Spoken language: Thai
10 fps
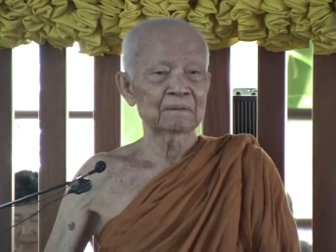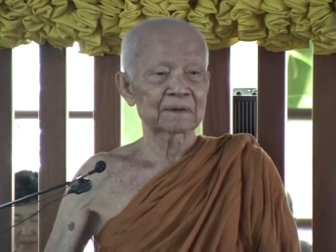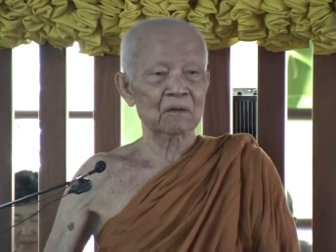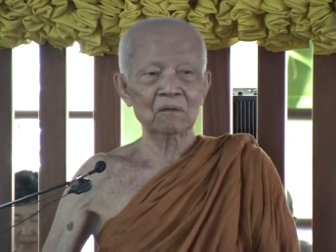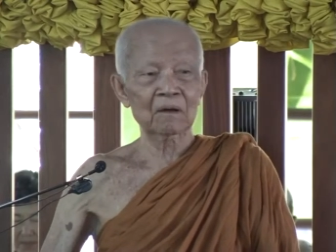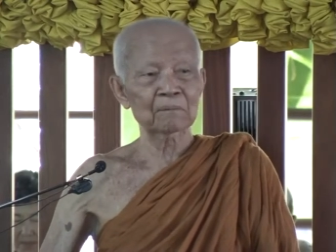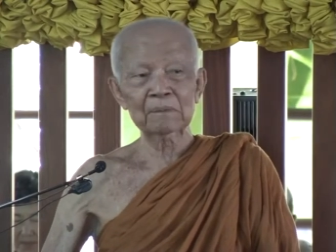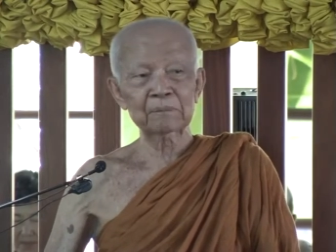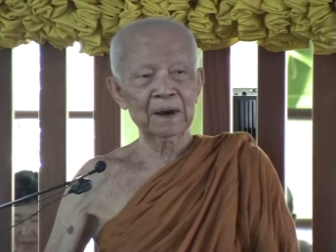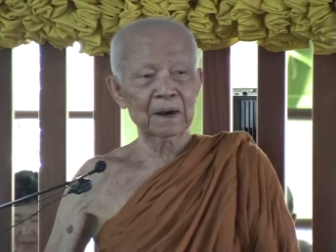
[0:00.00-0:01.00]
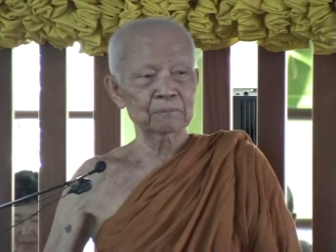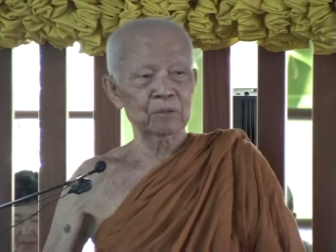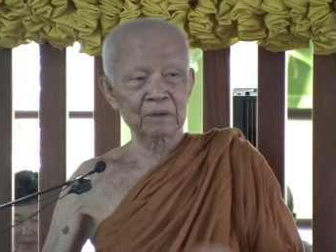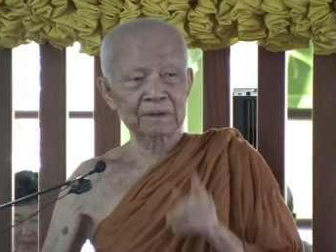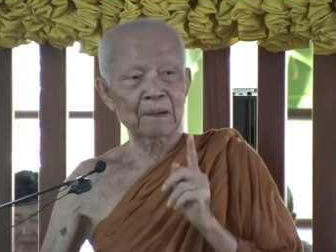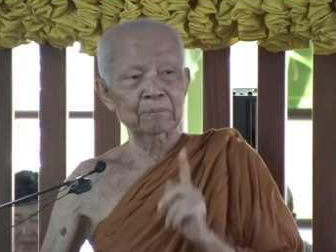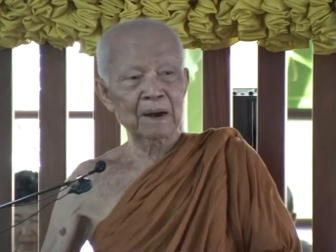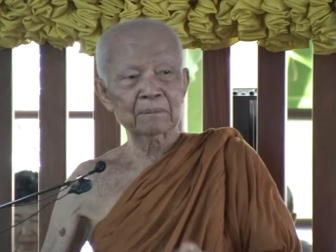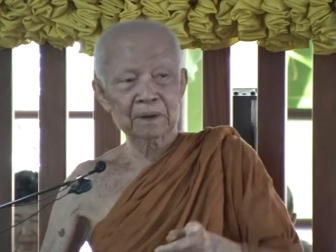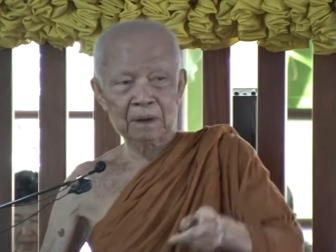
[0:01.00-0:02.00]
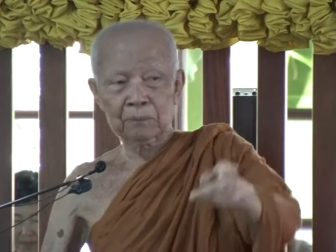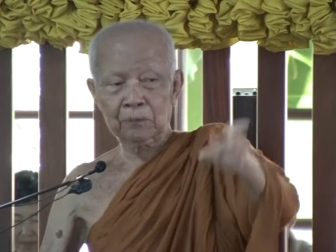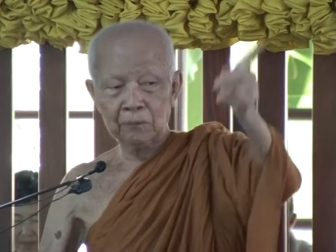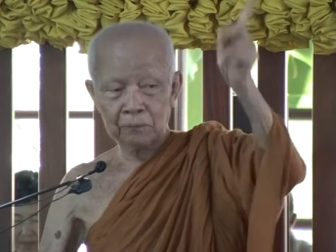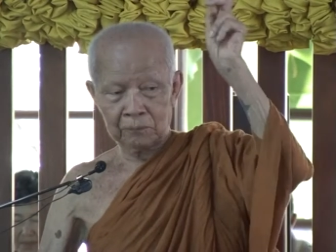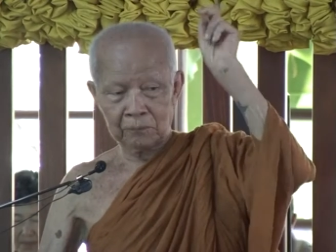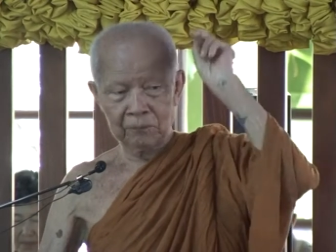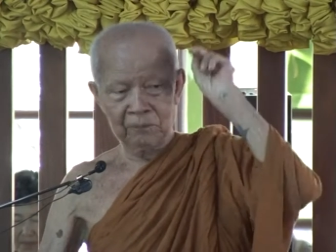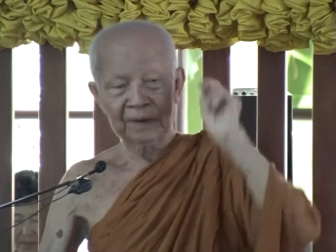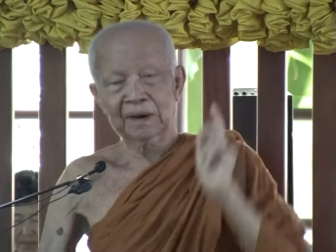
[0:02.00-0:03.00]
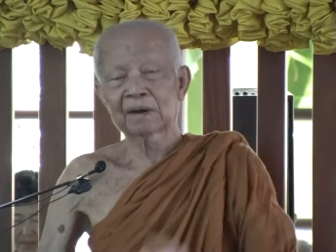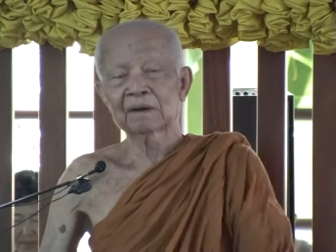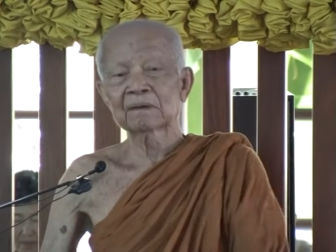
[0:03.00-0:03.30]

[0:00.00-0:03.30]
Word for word: แต่ก่อนไม่เป็นพอจับปั๊บมีก็พุ่งเลย